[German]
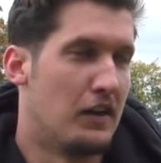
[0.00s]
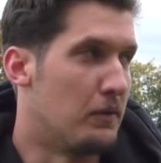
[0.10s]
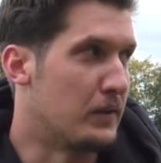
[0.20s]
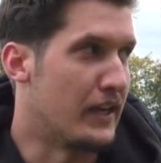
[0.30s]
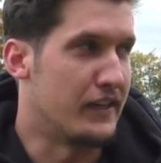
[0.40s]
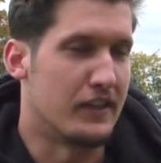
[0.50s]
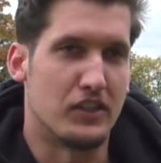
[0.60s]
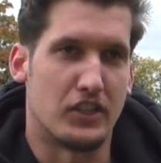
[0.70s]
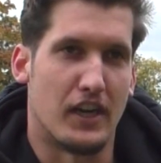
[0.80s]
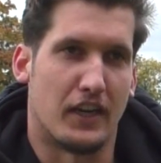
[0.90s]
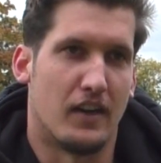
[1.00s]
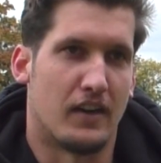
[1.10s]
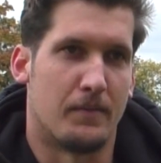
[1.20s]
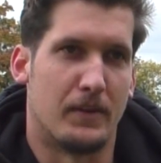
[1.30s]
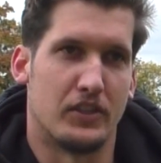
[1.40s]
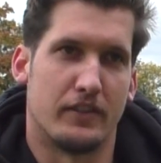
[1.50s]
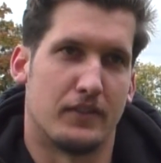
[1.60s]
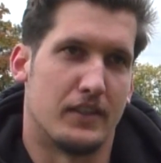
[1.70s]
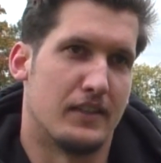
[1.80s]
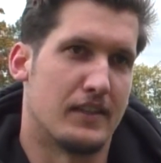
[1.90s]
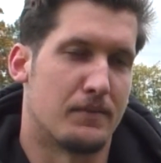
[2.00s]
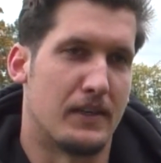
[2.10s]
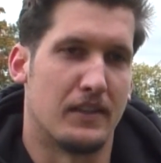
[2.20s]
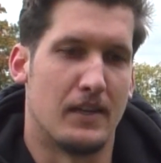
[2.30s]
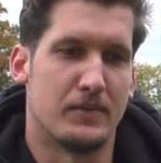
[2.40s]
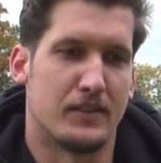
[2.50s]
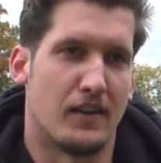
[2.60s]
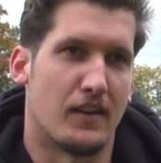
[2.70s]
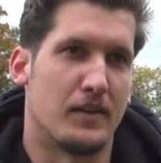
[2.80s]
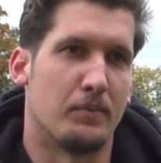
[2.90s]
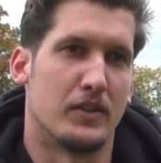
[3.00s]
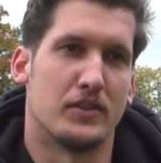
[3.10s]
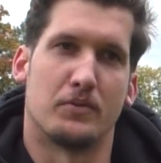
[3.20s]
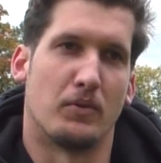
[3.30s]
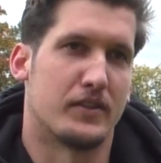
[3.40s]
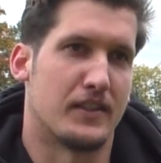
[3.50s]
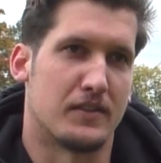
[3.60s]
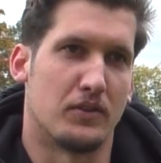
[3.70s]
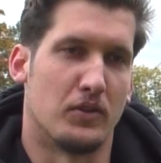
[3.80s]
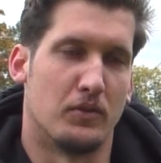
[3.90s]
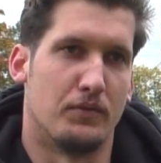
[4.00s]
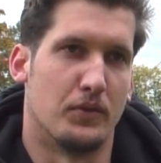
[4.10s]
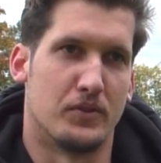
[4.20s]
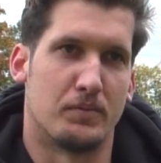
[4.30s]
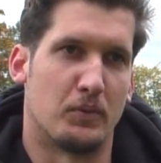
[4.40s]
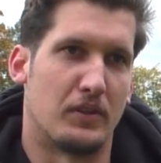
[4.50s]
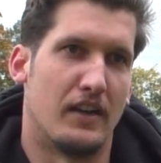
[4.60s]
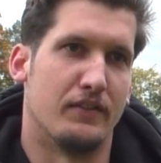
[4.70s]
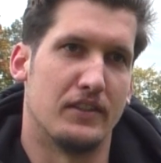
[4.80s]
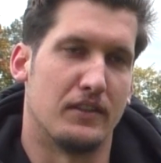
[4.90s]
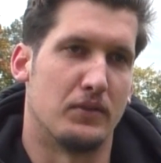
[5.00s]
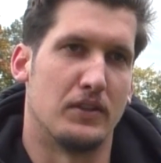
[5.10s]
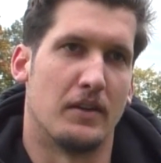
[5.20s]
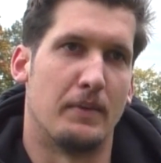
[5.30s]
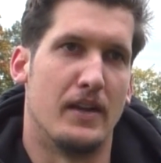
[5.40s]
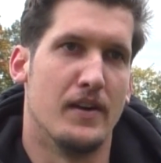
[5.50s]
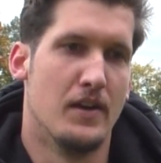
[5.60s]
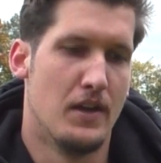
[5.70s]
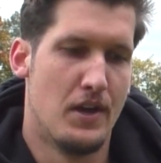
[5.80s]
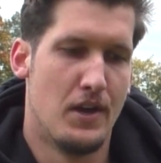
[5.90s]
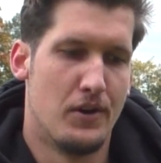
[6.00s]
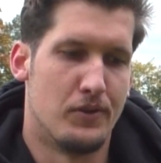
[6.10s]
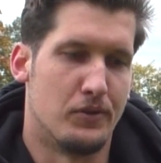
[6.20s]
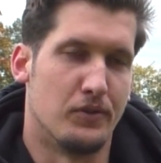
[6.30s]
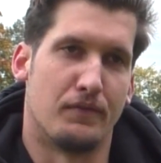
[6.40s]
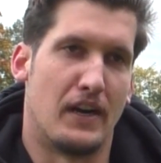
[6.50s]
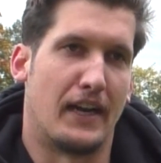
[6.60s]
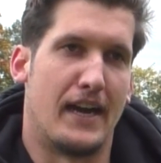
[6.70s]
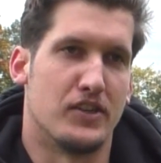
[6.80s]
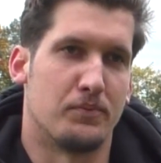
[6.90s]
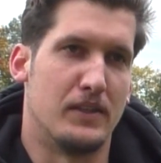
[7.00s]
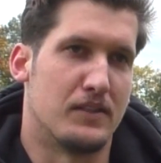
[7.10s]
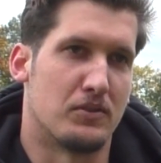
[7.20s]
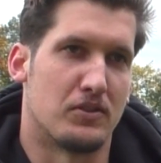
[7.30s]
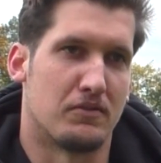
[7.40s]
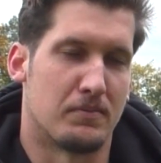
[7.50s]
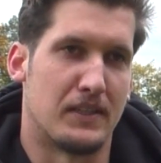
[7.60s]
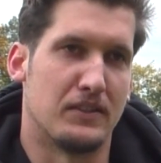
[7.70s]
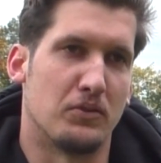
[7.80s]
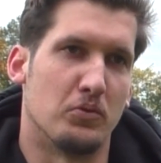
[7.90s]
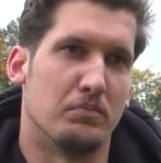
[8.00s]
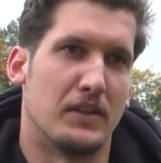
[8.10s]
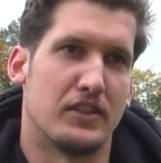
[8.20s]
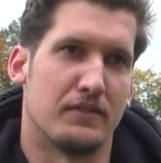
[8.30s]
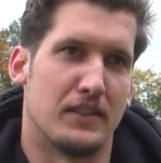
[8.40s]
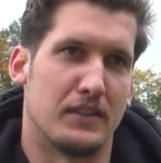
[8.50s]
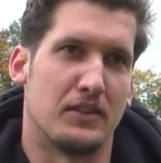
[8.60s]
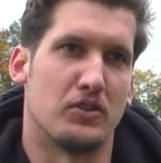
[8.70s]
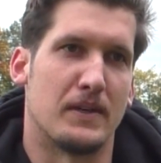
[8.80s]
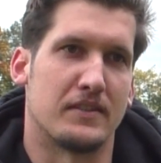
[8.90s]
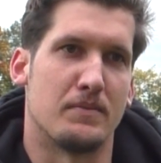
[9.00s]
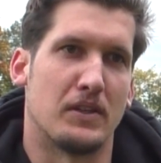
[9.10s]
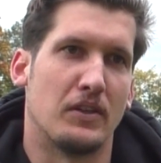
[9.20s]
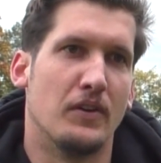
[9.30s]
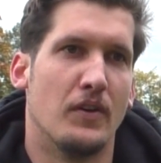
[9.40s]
haben gegen eine starke Allacher Mannschaft dann in der zweiten Halbzeit den Lucky Punch zum Glück setzen können und für uns brutal wichtig für die Tabelle. Und war ein geiles Spiel zwischen zwei richtig guten Mannschaften, hat richtig Spaß gemacht.